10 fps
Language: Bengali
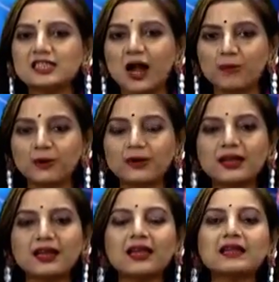
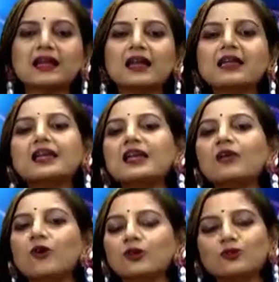সাপক্ষে তারা কি
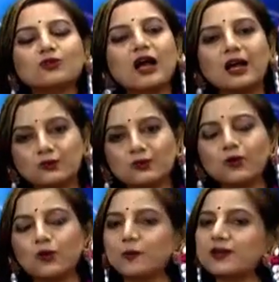রত্ন ধারণ
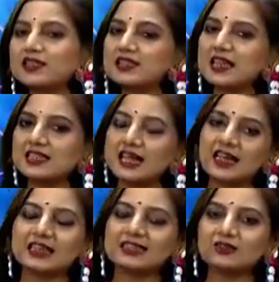করবেন সেই
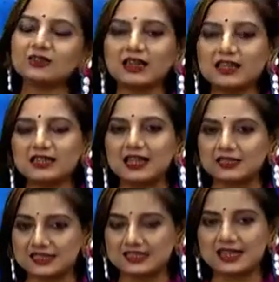জায়গাটাও তারা
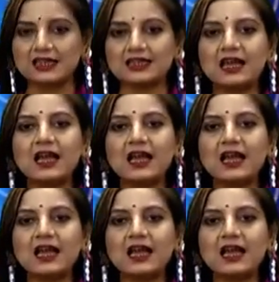জানতে চান